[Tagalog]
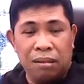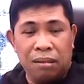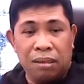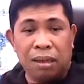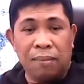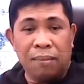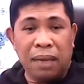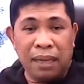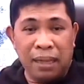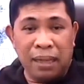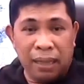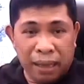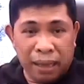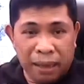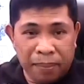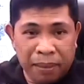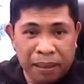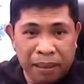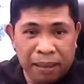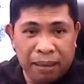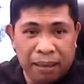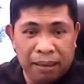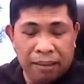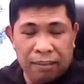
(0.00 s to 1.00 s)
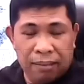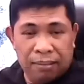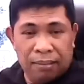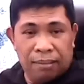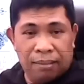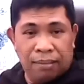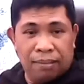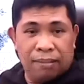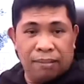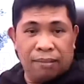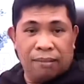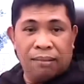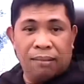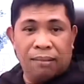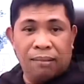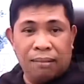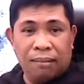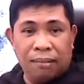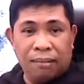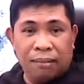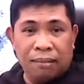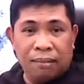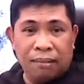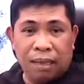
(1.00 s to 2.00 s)
sa mahirap eh.
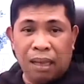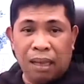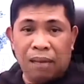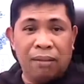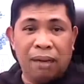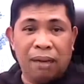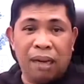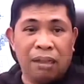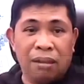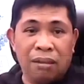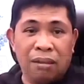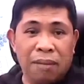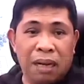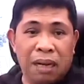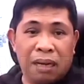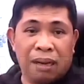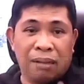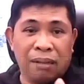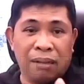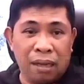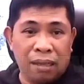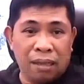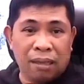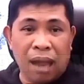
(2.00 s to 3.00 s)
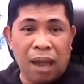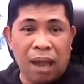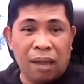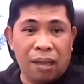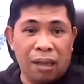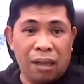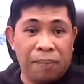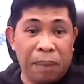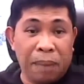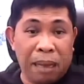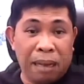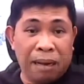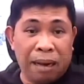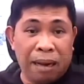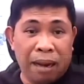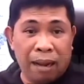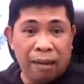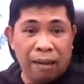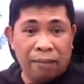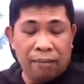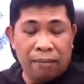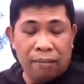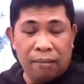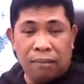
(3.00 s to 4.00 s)
Kaya eh, walang dumarating sa aking
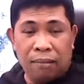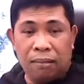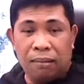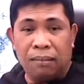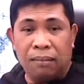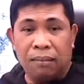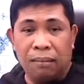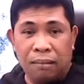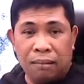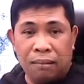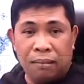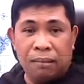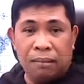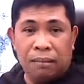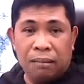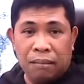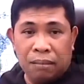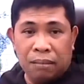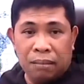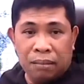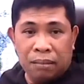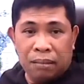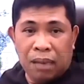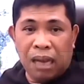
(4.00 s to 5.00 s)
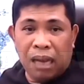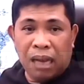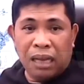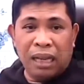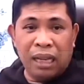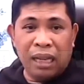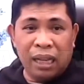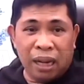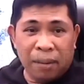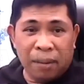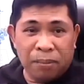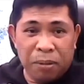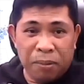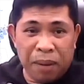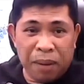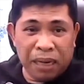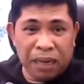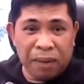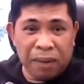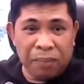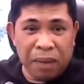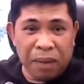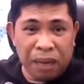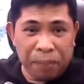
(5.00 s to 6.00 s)
pera. Ang hirap
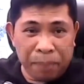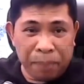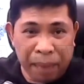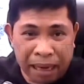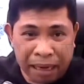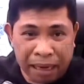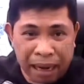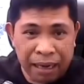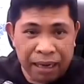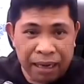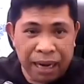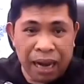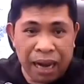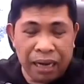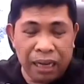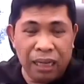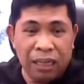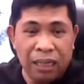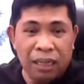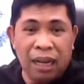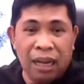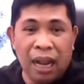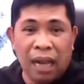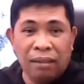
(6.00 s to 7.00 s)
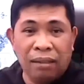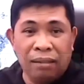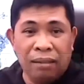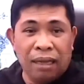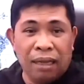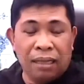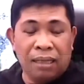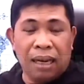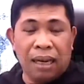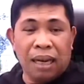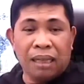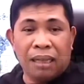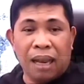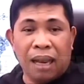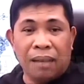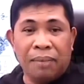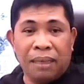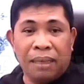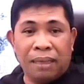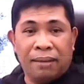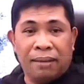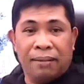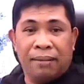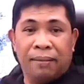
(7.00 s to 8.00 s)
humanap ng pera, laging ganun ang
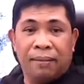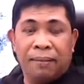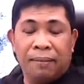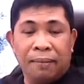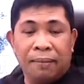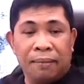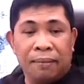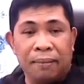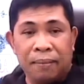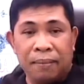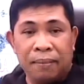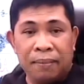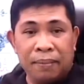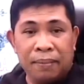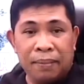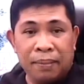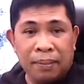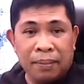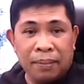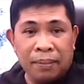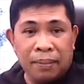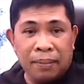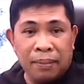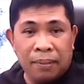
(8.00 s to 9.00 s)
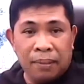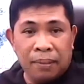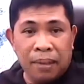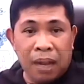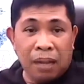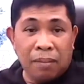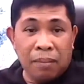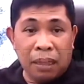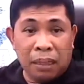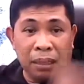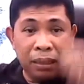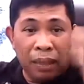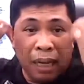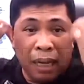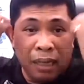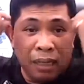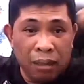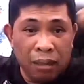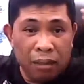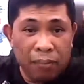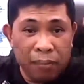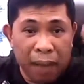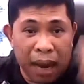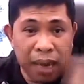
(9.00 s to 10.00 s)
sinasabi ko. Nang
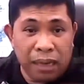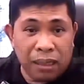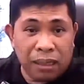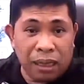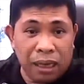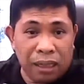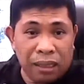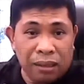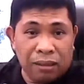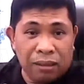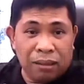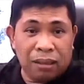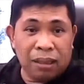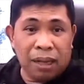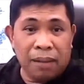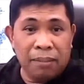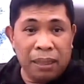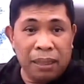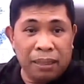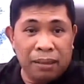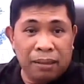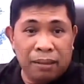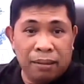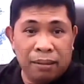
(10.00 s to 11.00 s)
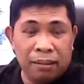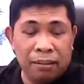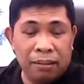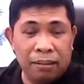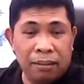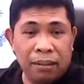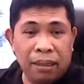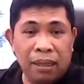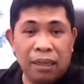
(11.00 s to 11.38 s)
ma-change yung mindset ko, sabi ko,